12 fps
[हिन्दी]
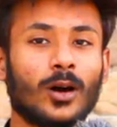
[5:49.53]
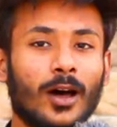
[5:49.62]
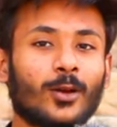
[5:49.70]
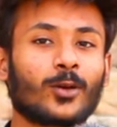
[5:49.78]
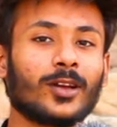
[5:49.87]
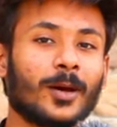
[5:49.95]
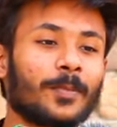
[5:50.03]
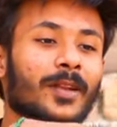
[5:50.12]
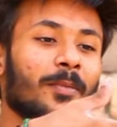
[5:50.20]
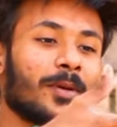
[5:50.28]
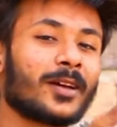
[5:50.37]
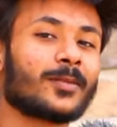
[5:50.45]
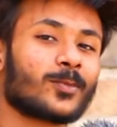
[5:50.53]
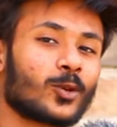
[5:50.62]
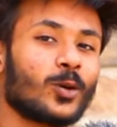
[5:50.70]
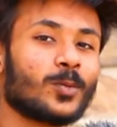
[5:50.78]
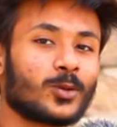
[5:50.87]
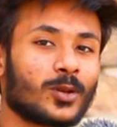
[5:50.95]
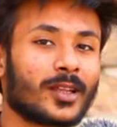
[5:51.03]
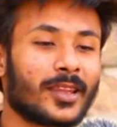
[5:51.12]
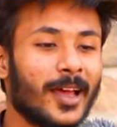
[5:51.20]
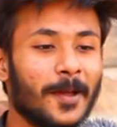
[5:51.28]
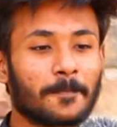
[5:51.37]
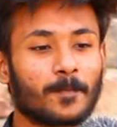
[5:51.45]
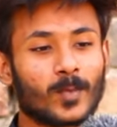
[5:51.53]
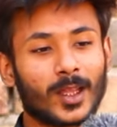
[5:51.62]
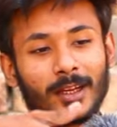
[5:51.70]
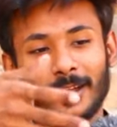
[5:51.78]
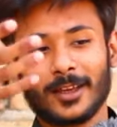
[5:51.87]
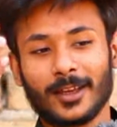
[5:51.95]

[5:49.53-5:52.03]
हर कोई अपने में खूबसूरत है ठीक